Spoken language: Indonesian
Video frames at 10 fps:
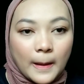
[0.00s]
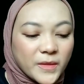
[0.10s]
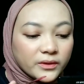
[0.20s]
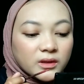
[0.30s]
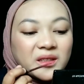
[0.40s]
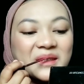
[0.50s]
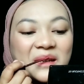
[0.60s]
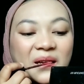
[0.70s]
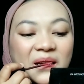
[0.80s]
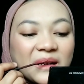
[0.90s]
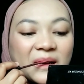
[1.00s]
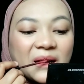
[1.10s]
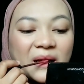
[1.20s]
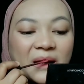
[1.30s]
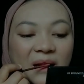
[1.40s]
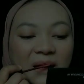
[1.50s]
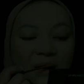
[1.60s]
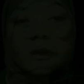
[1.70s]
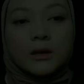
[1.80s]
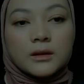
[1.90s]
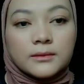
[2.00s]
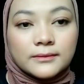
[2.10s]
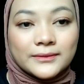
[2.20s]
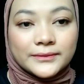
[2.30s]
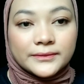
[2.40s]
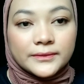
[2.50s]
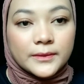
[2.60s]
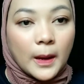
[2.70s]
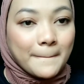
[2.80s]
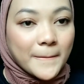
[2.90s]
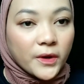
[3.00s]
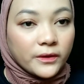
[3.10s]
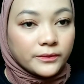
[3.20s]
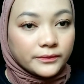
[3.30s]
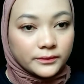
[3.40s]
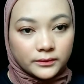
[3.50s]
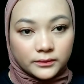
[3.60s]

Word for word: lipstick im eh, lipstick lip cream Implora yang dark berry.